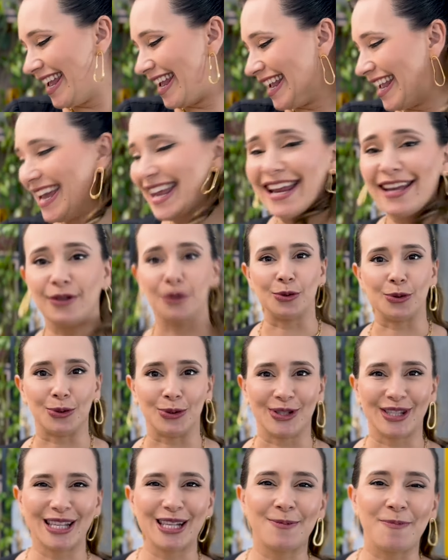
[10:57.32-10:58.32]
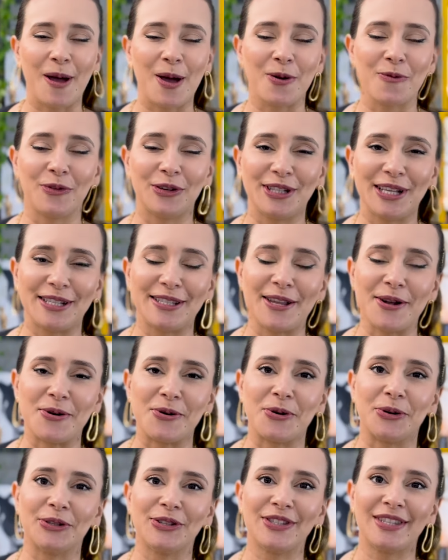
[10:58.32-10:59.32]
Queridos, espero que vocês tenham
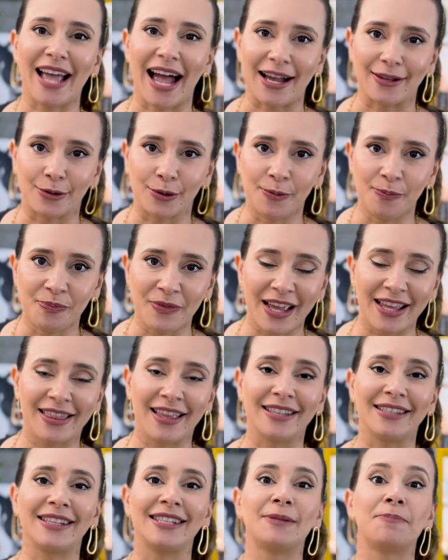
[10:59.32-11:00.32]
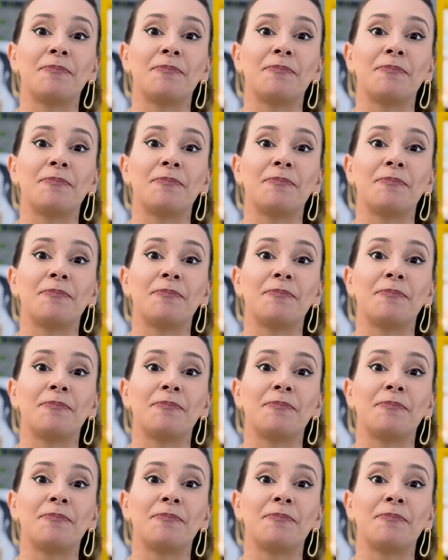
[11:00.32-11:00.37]
gostado dessas